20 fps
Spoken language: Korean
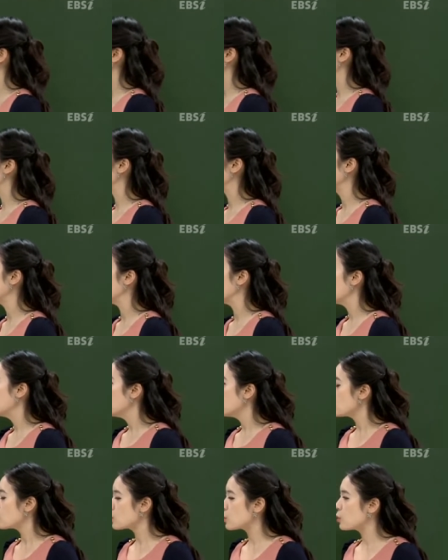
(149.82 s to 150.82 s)
내용이
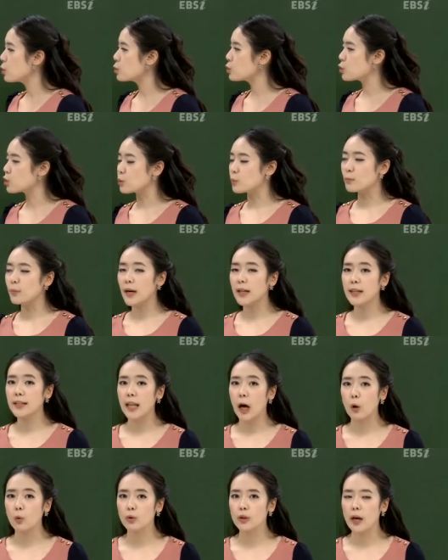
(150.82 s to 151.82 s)
초중반에
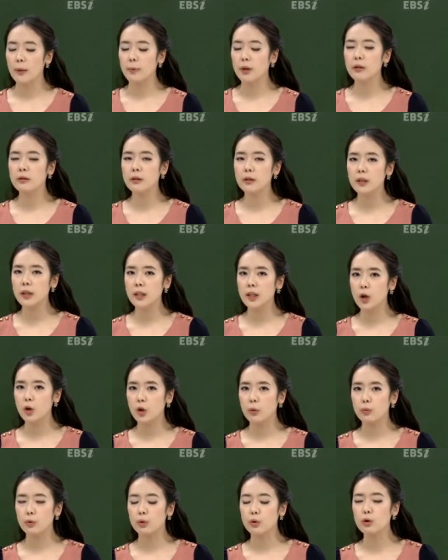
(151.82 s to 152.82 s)
나온다면 특히나
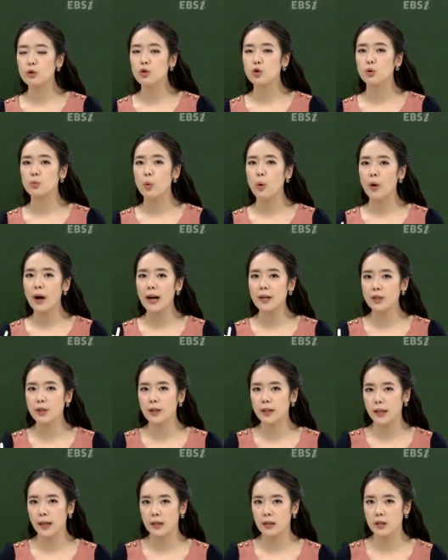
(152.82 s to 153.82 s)
여러분들
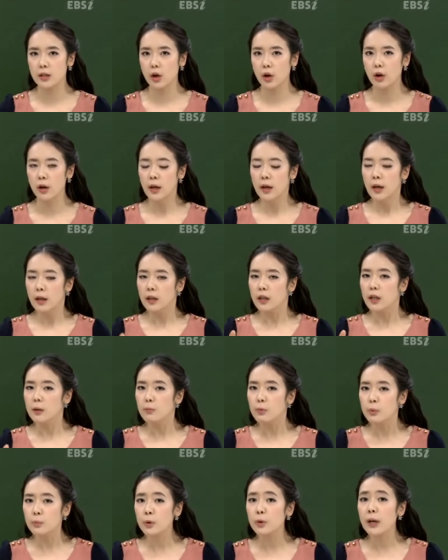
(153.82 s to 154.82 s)
주목하셔야 되겠죠.
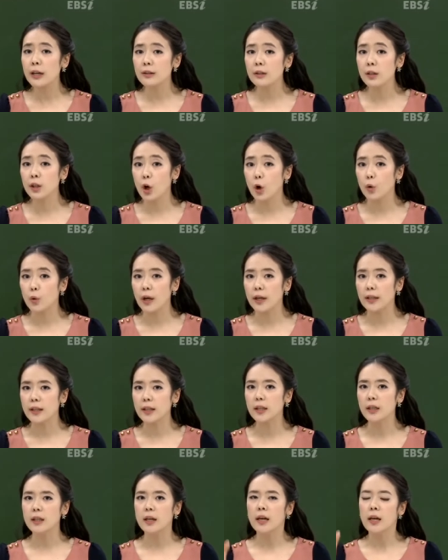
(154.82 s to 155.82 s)
의문문 같은
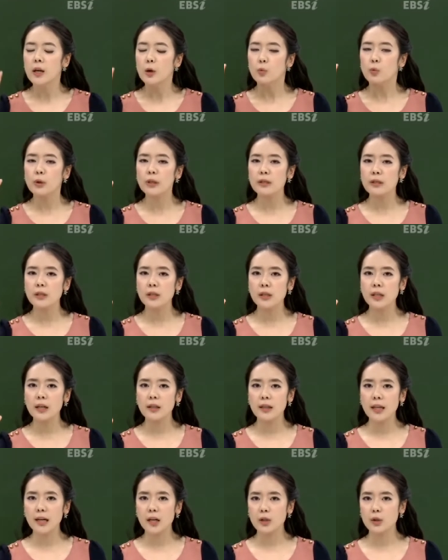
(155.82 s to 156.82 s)
경우에는 위치에
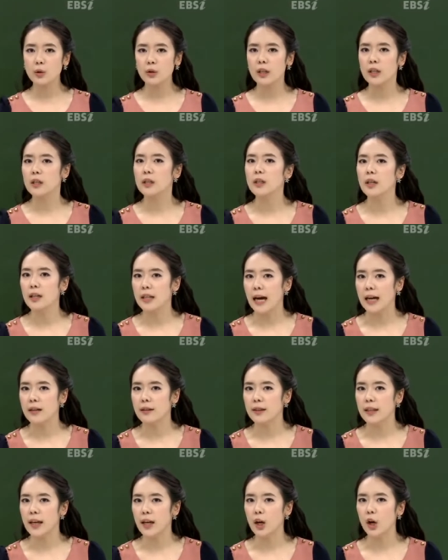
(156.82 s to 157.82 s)
따라서 기능이
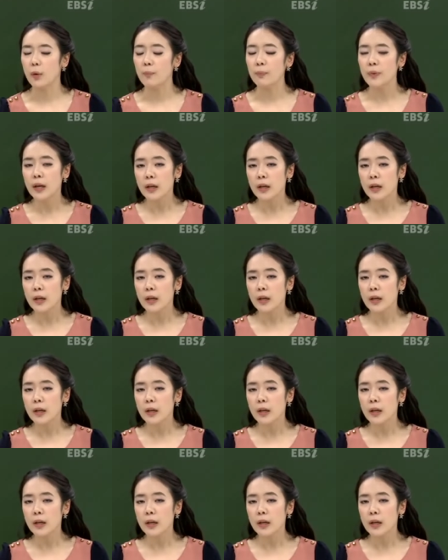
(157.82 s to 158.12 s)
다른데요.